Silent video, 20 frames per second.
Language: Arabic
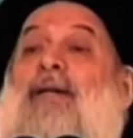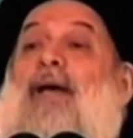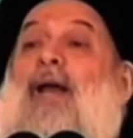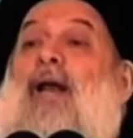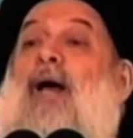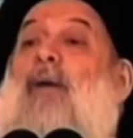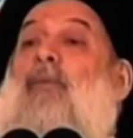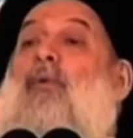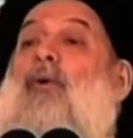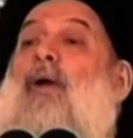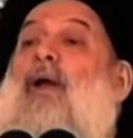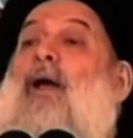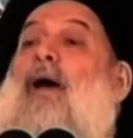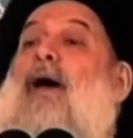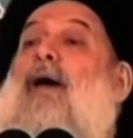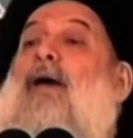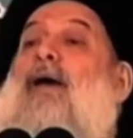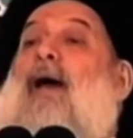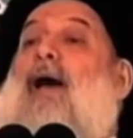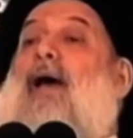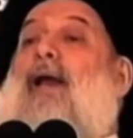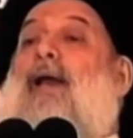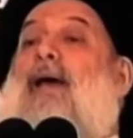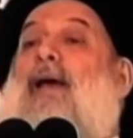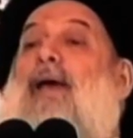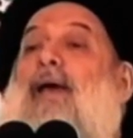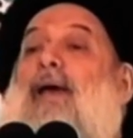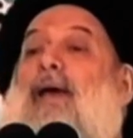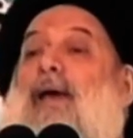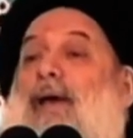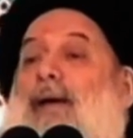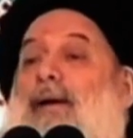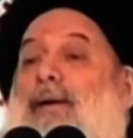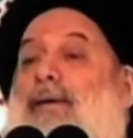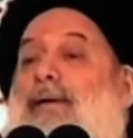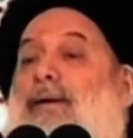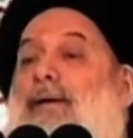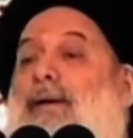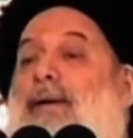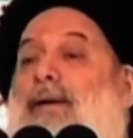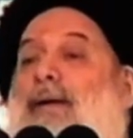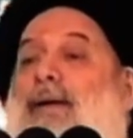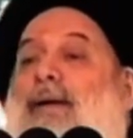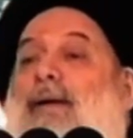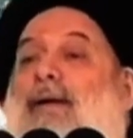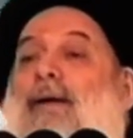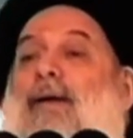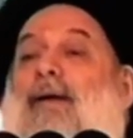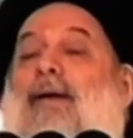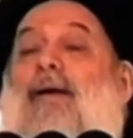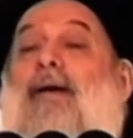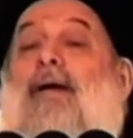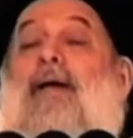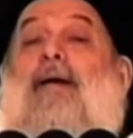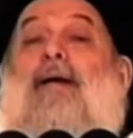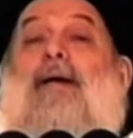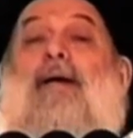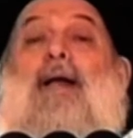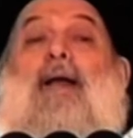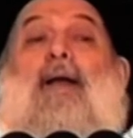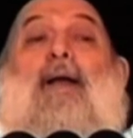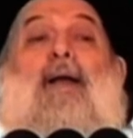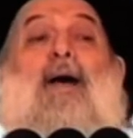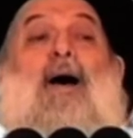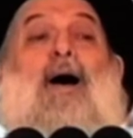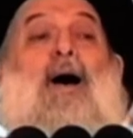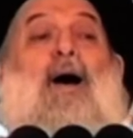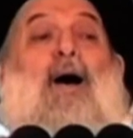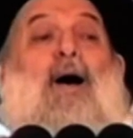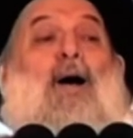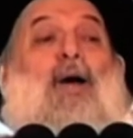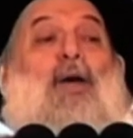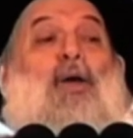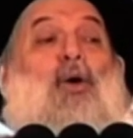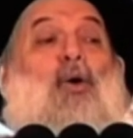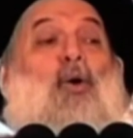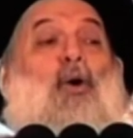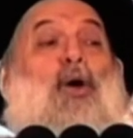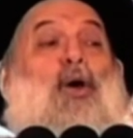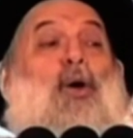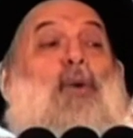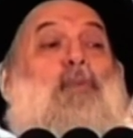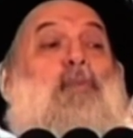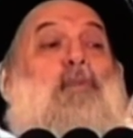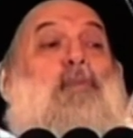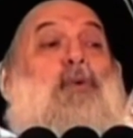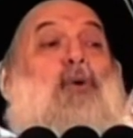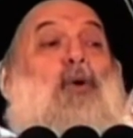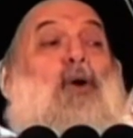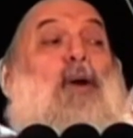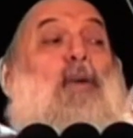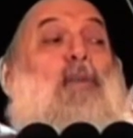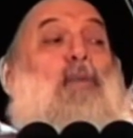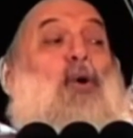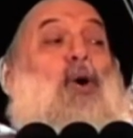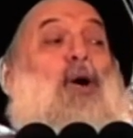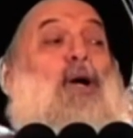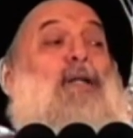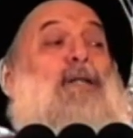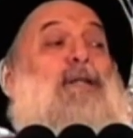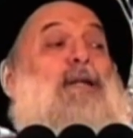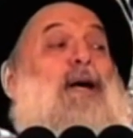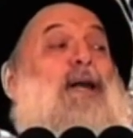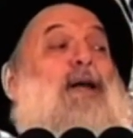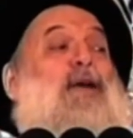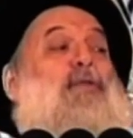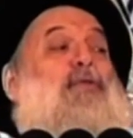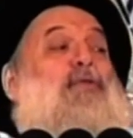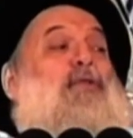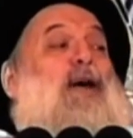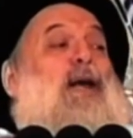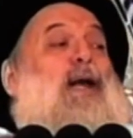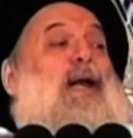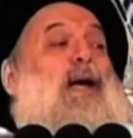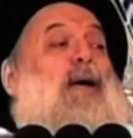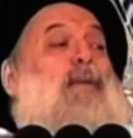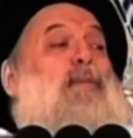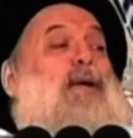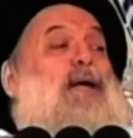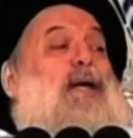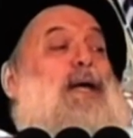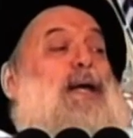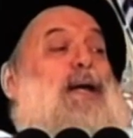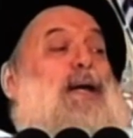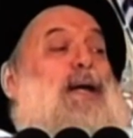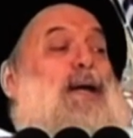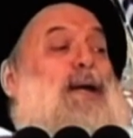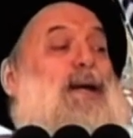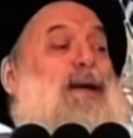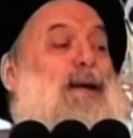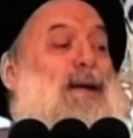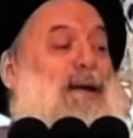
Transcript: سلام الله عليه ان الله يحب المحترف الامين